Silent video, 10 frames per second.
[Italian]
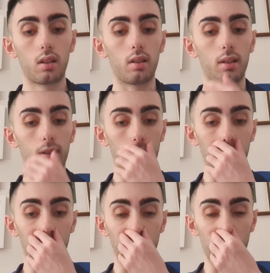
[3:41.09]

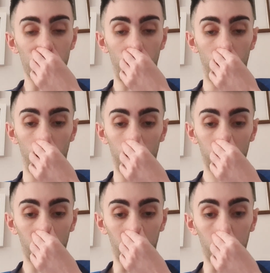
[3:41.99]
eh, già
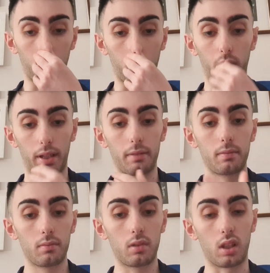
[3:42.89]
comunque
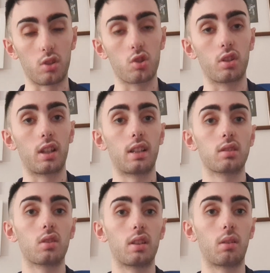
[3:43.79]
nel giro della
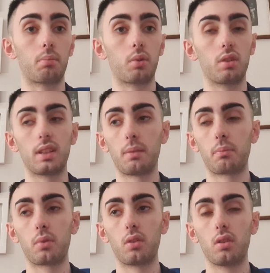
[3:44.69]
nazionale da un po' di
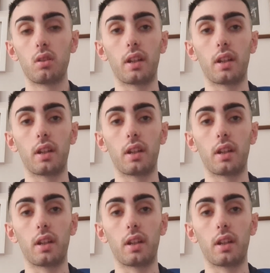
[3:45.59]
tempo.